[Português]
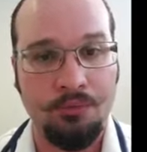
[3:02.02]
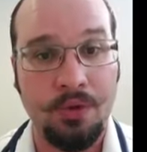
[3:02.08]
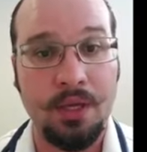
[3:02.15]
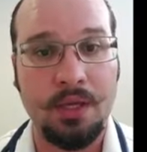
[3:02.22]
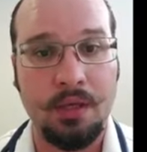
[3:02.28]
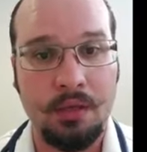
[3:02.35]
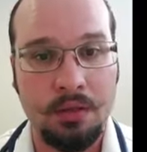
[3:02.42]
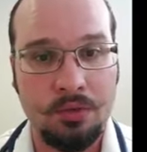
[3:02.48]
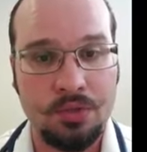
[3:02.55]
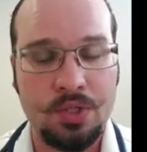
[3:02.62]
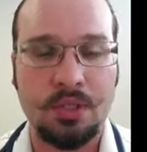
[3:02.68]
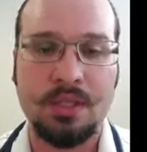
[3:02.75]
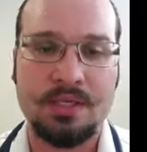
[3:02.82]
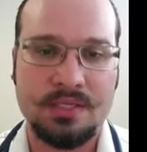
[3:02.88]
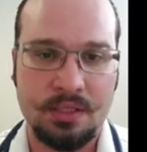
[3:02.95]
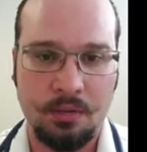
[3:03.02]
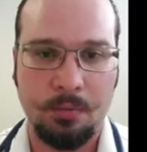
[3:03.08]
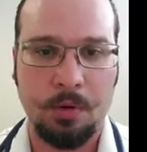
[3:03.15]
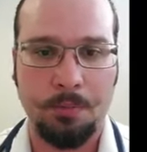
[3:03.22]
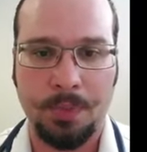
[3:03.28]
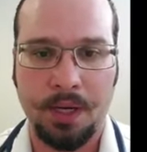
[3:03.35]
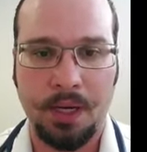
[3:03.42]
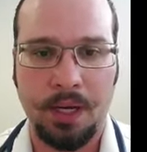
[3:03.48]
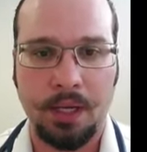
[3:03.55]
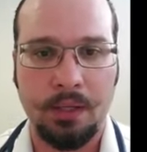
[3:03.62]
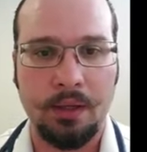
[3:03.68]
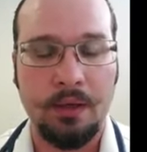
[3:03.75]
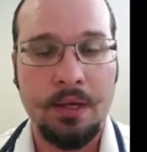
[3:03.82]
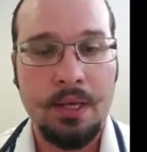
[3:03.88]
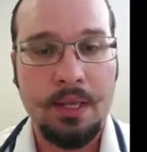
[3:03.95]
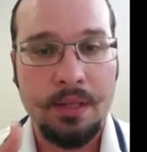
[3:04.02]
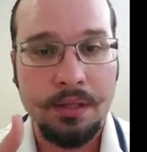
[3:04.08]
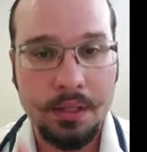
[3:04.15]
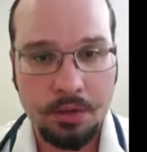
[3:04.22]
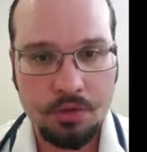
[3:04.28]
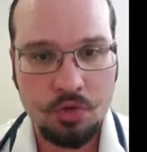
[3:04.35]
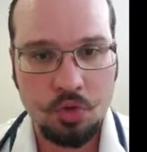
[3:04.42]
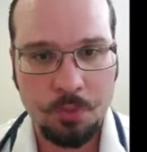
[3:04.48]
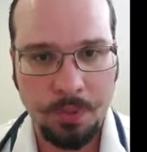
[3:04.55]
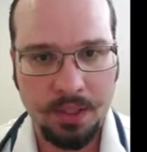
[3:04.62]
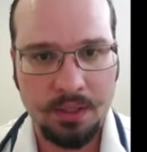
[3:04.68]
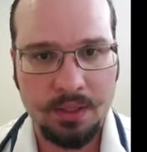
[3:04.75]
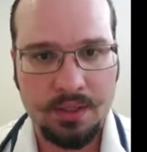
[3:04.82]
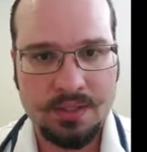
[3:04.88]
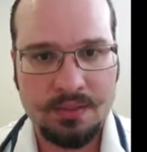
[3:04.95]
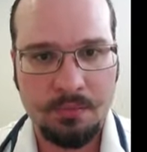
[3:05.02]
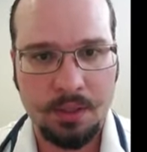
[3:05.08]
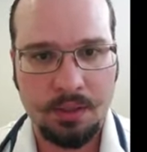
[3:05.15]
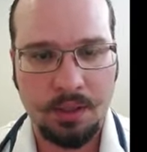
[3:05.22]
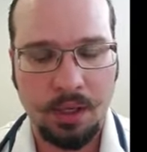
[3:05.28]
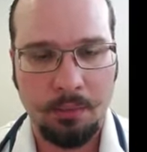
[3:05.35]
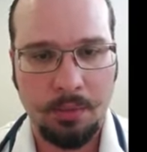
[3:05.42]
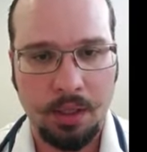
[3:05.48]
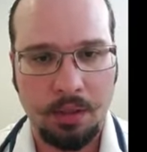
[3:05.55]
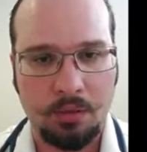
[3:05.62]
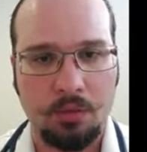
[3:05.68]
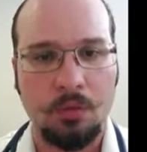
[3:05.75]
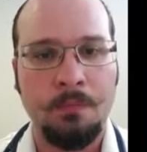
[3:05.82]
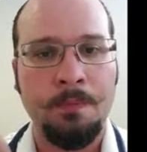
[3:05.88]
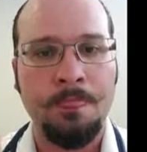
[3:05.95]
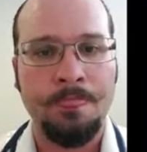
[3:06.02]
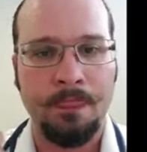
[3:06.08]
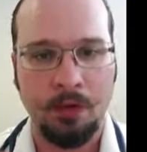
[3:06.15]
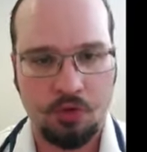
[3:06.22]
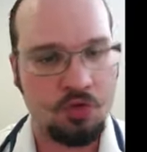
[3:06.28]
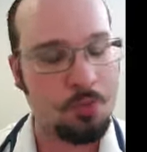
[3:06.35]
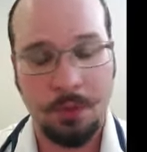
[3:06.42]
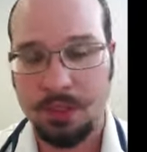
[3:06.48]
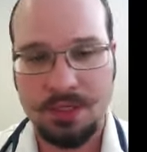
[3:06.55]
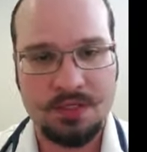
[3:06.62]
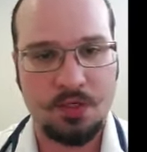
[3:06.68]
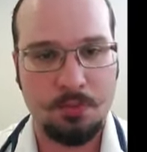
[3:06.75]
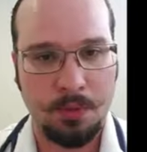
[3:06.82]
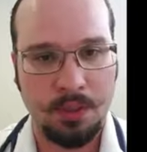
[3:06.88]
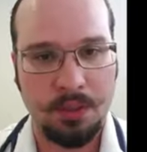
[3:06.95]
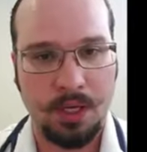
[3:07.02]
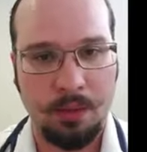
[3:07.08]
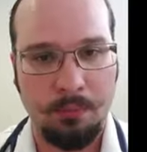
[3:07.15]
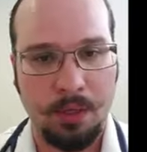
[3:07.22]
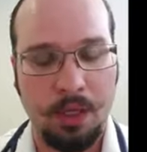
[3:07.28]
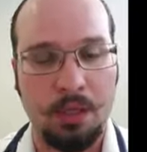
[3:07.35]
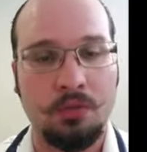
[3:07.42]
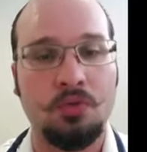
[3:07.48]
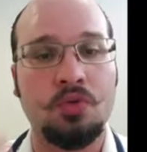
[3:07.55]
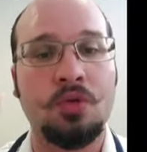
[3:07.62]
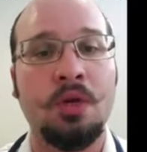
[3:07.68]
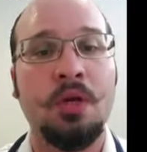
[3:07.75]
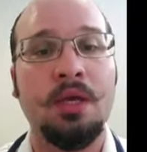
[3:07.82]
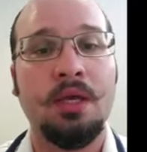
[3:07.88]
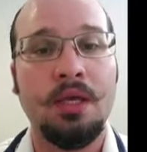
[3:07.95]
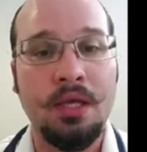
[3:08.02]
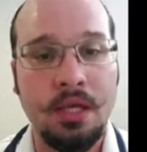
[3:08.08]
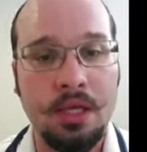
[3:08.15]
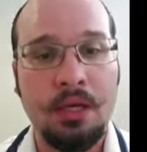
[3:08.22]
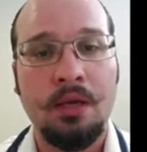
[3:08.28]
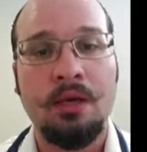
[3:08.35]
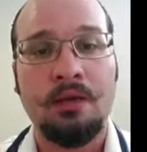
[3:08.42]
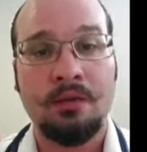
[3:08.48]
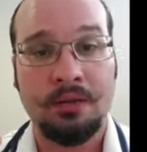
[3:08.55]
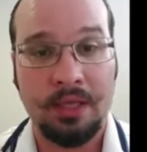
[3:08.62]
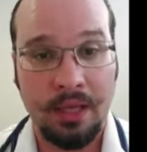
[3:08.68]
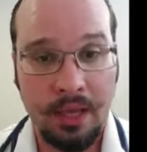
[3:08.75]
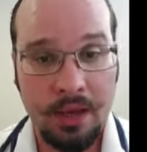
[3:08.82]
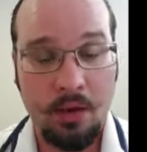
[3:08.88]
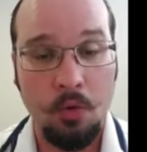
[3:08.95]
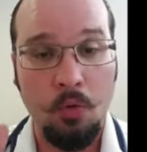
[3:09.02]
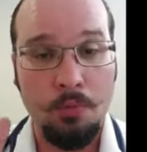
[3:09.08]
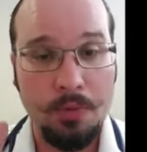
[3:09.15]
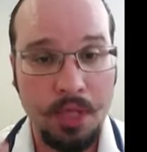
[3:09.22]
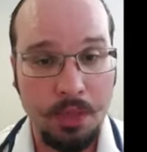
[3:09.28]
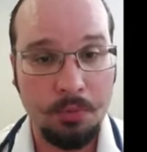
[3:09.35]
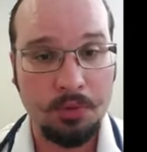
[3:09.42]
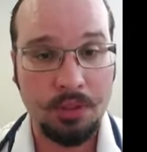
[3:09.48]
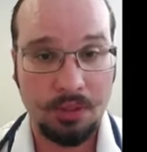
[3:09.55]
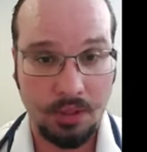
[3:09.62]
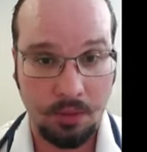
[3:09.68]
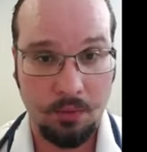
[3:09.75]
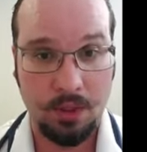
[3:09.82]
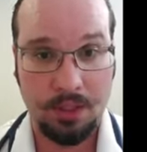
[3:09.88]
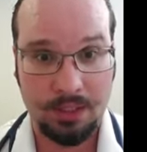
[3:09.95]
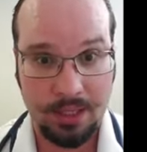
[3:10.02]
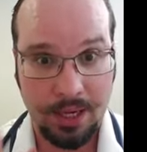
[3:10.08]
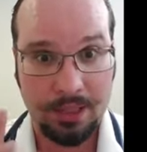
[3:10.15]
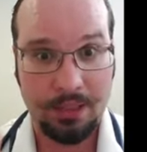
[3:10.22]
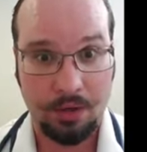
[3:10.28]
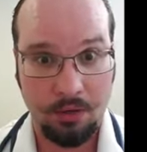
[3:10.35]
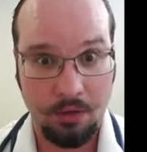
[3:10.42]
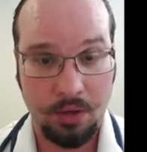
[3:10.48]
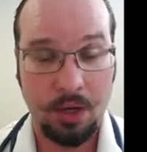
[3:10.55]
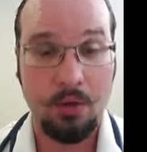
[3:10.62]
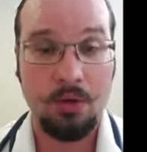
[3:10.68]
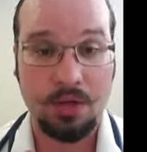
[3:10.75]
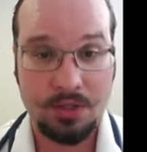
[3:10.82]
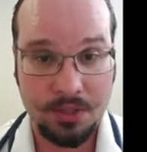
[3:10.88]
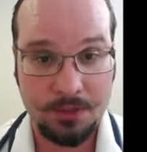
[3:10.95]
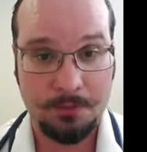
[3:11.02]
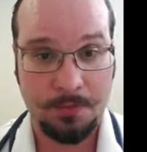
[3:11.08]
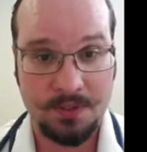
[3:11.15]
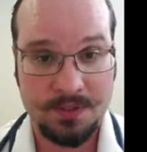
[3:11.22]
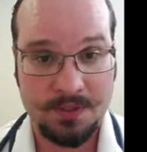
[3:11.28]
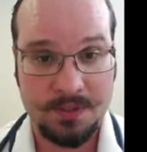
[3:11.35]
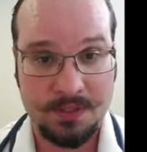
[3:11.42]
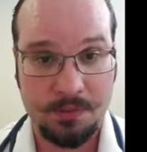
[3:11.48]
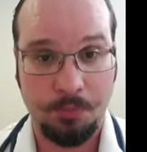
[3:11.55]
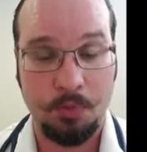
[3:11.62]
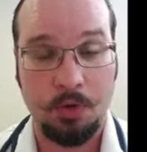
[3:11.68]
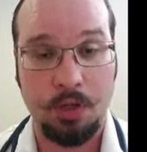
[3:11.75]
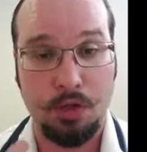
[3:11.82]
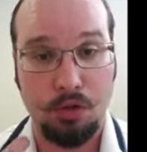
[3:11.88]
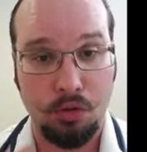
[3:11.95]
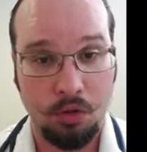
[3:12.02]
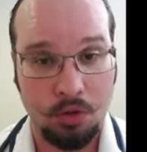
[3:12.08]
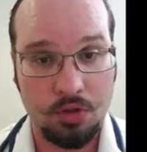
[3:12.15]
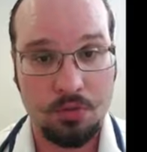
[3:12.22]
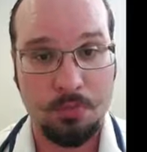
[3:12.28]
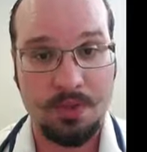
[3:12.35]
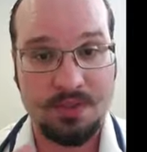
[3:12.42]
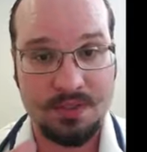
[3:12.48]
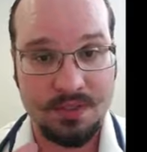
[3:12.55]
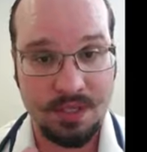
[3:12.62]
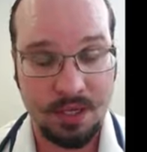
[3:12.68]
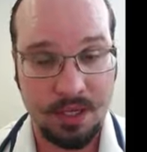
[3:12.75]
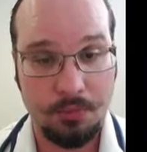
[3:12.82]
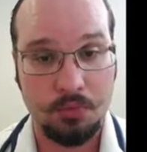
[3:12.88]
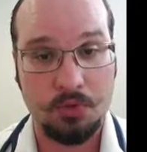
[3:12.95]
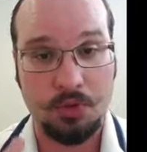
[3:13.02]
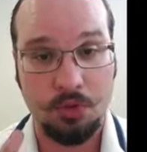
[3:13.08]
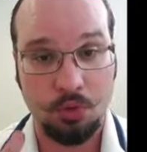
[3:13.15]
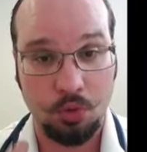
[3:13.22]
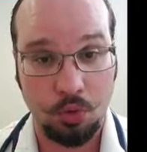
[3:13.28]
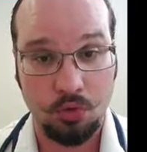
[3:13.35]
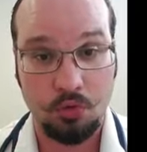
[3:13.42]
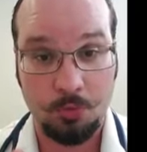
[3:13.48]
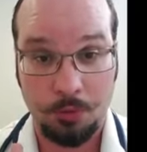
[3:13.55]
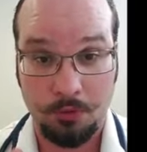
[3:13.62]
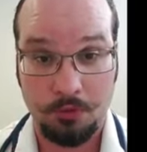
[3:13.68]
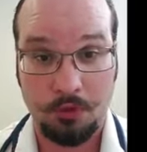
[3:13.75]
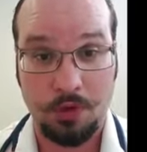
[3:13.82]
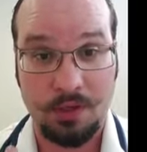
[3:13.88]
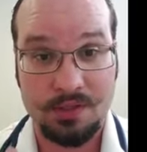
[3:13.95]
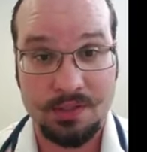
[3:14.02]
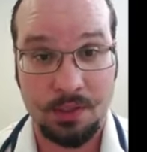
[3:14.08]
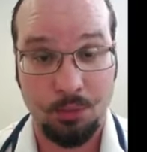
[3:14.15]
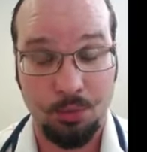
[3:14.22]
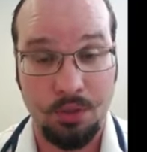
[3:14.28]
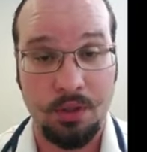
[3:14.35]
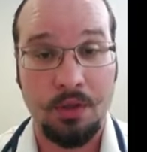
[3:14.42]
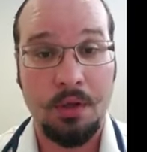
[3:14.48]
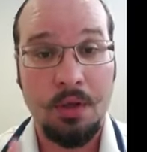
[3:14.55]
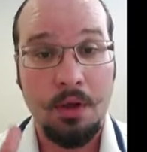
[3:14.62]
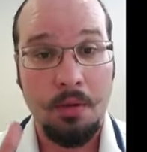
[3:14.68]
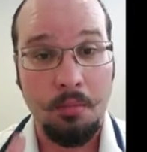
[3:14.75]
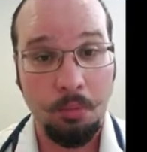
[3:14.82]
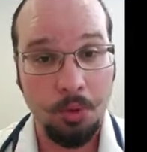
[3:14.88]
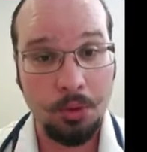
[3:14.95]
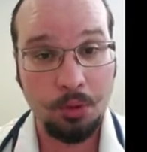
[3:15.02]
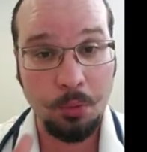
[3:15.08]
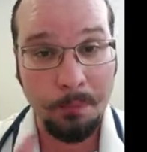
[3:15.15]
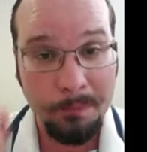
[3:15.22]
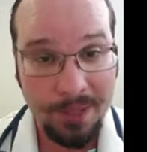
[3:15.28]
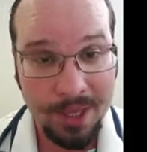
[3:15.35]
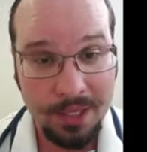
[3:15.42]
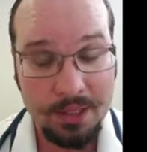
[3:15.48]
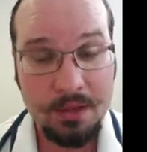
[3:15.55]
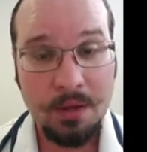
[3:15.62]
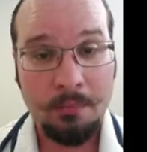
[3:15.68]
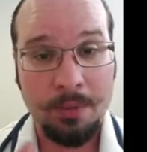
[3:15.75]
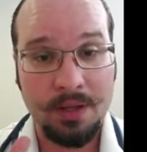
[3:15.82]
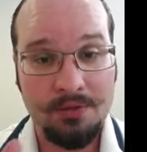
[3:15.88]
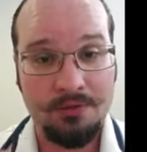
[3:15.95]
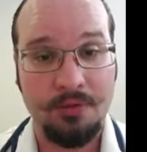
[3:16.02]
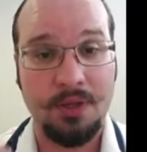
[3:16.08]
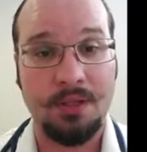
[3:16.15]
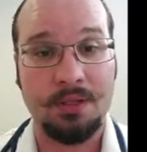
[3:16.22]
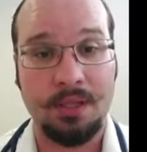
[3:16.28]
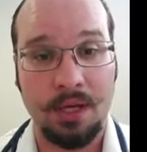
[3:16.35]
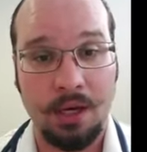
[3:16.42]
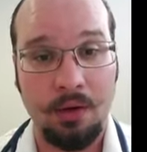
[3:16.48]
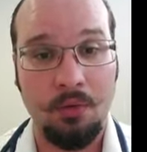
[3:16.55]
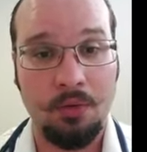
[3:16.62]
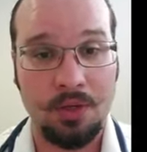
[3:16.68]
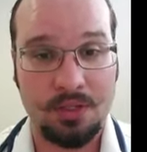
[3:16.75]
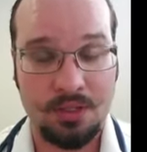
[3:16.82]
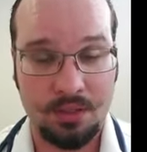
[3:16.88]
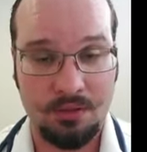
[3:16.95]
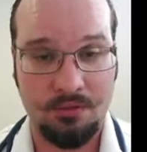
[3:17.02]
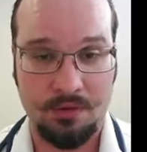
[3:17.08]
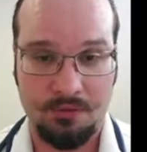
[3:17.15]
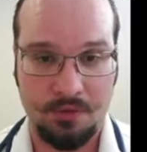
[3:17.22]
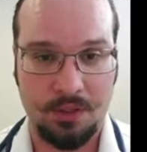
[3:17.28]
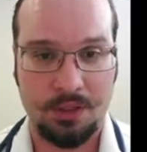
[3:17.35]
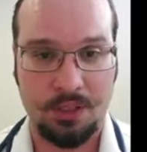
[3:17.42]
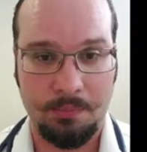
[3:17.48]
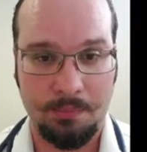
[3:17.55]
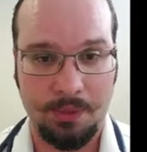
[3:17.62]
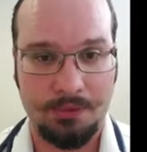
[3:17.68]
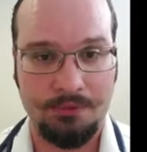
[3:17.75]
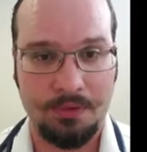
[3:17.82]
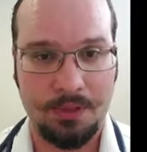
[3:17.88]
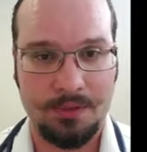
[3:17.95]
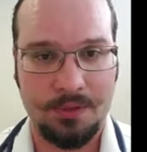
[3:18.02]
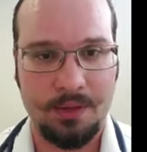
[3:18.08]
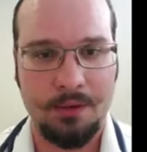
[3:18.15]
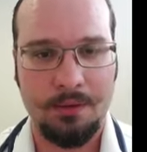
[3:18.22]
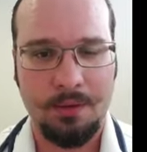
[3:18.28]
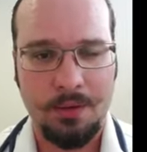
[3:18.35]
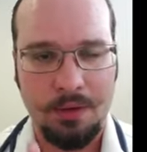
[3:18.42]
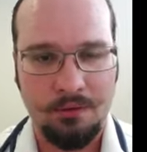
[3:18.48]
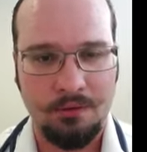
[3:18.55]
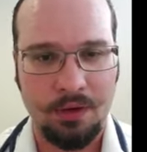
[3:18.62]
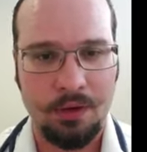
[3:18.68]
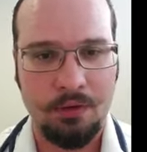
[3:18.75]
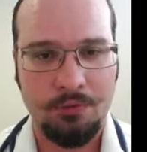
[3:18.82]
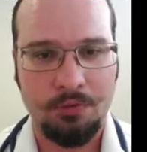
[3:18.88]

fake news que está sendo propagada. Não suspender esse medicamento, não suspender esses medicamentos e ter o mínimo de tranquilidade agora é o que a gente precisa, porque nós precisaremos de todos os profissionais de saúde muito bem para enfrentar o que a gente vai enfrentar pela frente aí. Valeu,